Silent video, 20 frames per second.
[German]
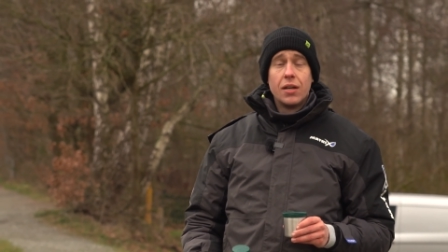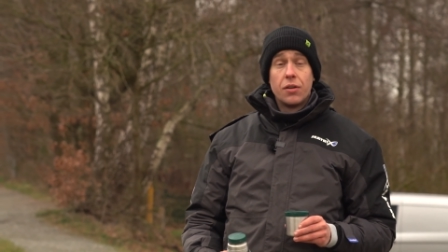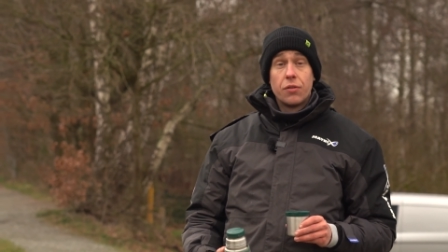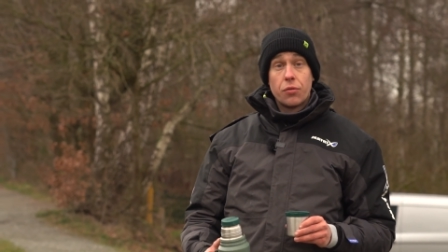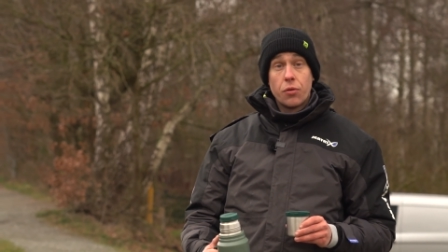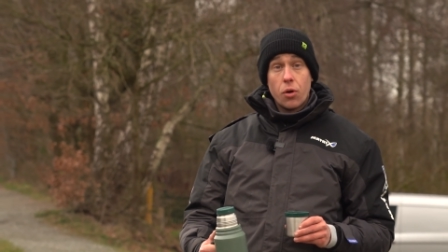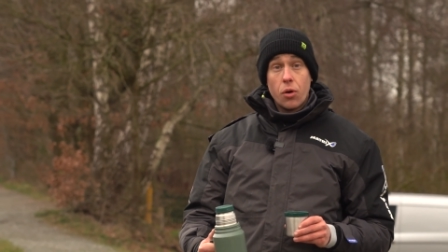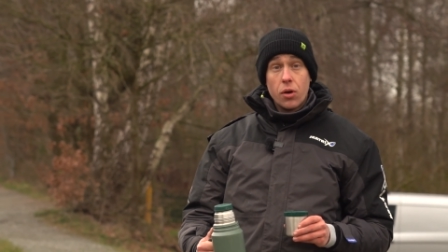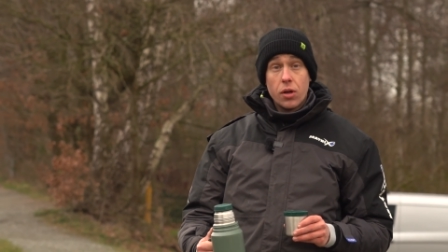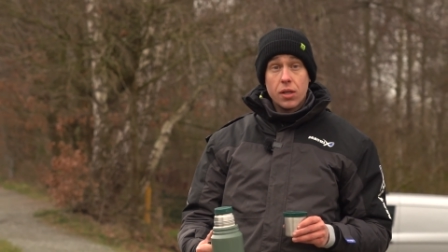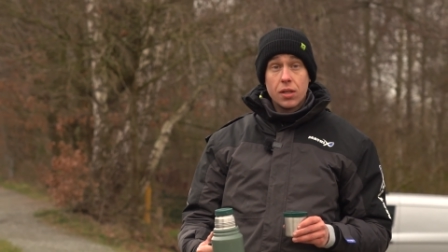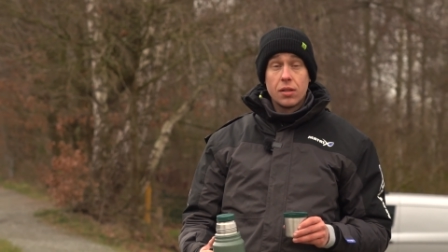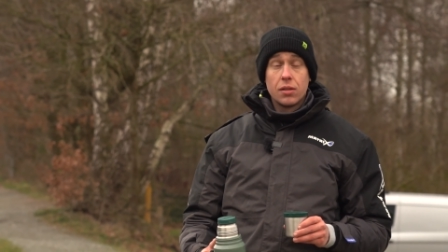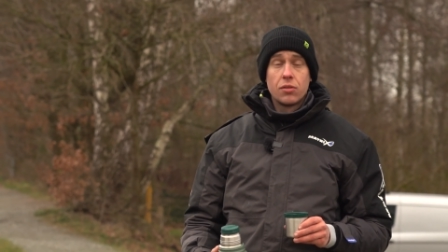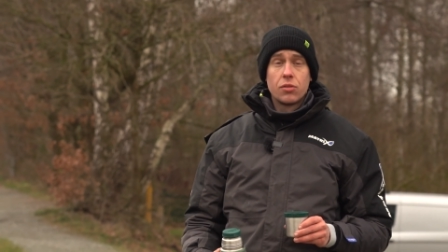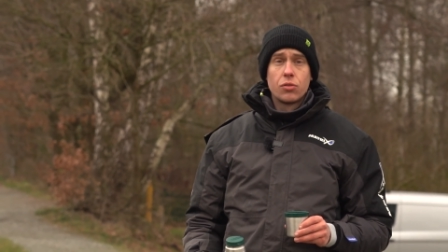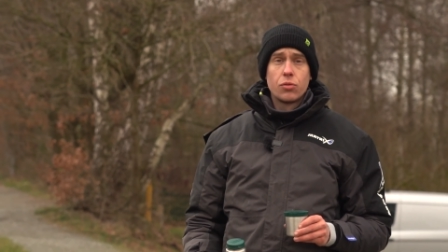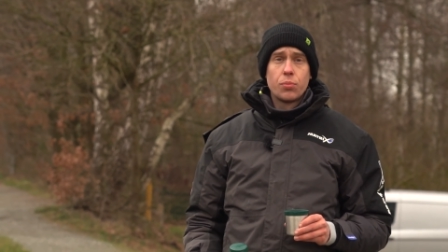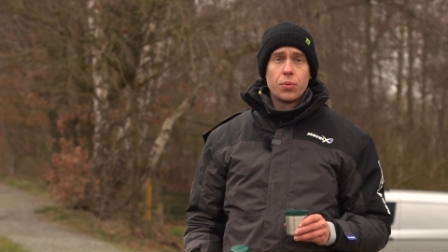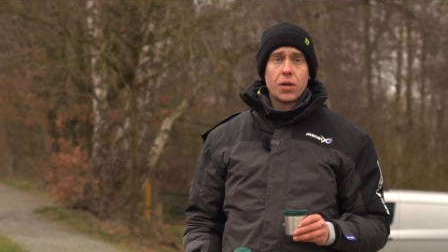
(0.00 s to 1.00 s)
für euch
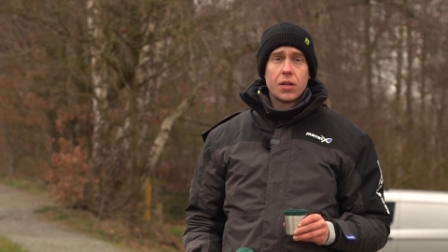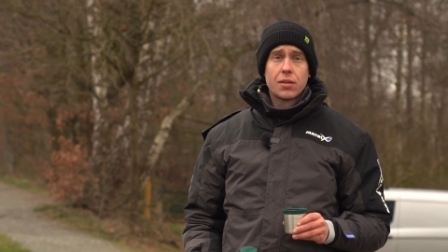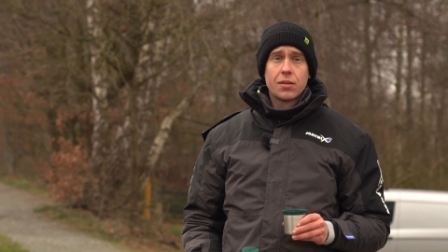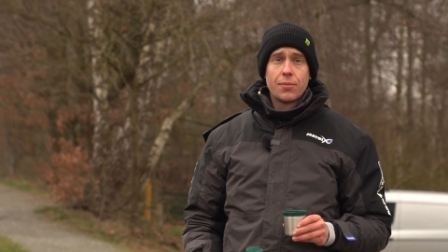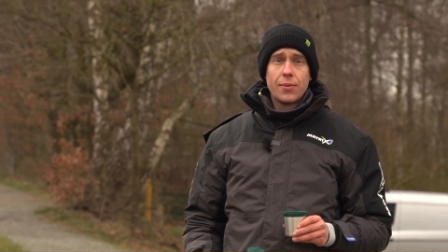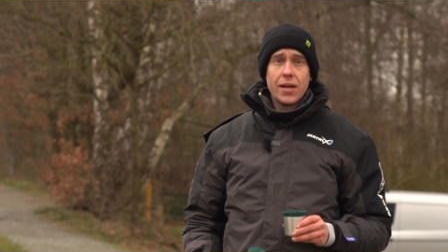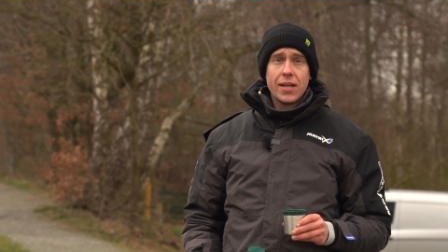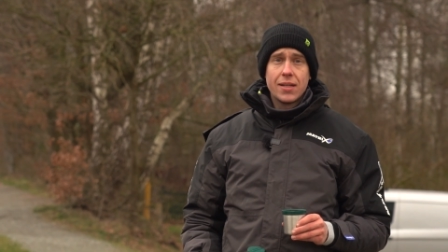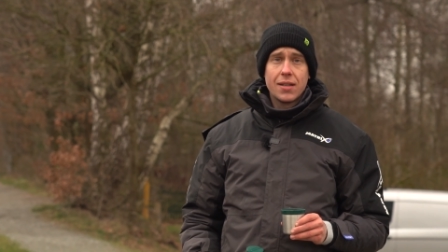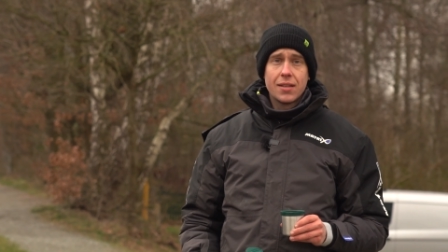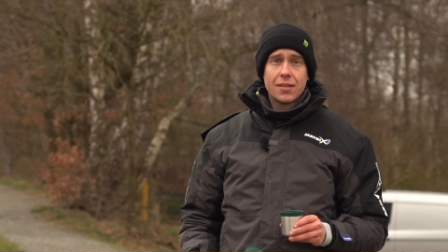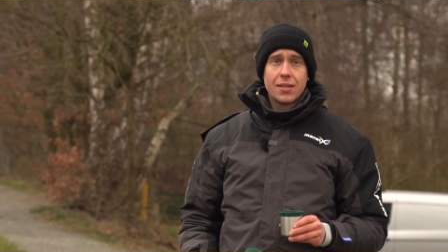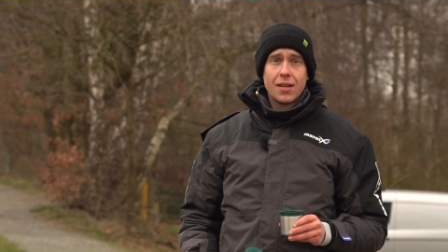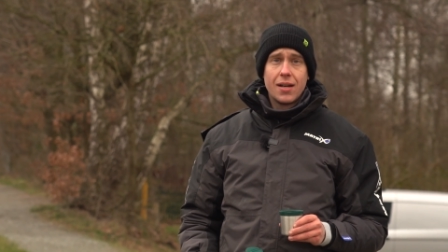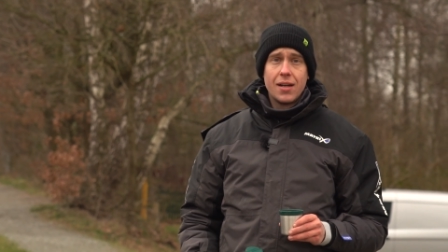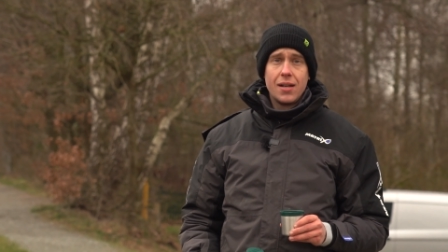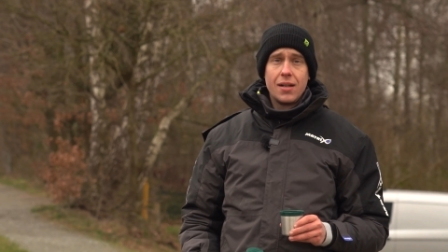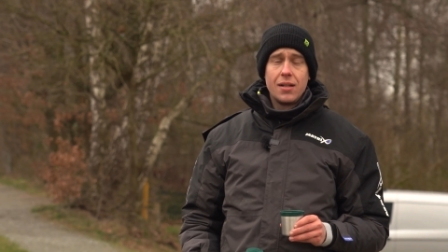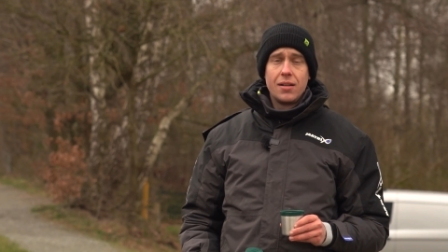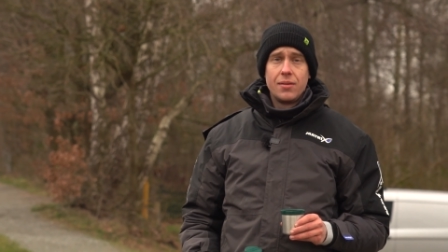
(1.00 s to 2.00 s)
ein super zweiter
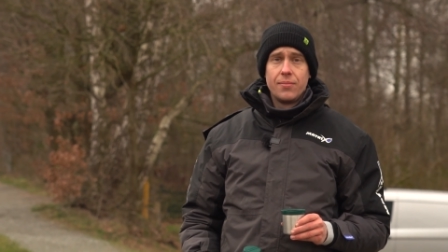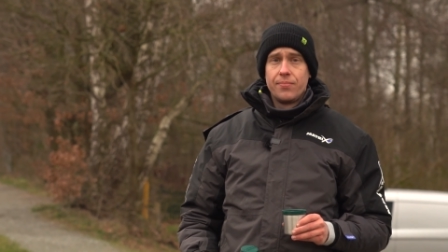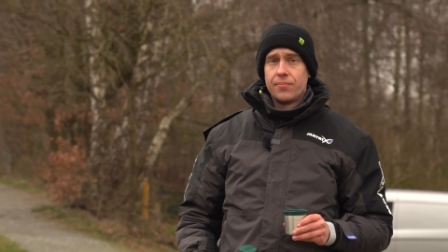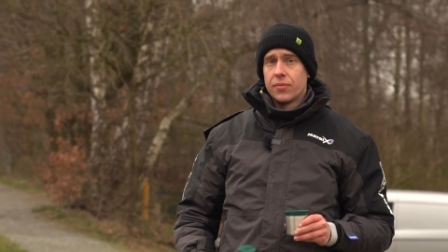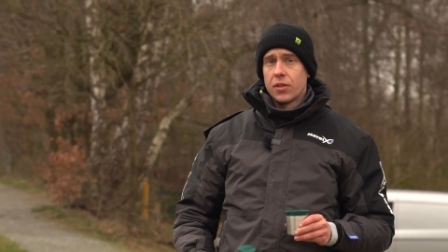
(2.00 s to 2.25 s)
Teil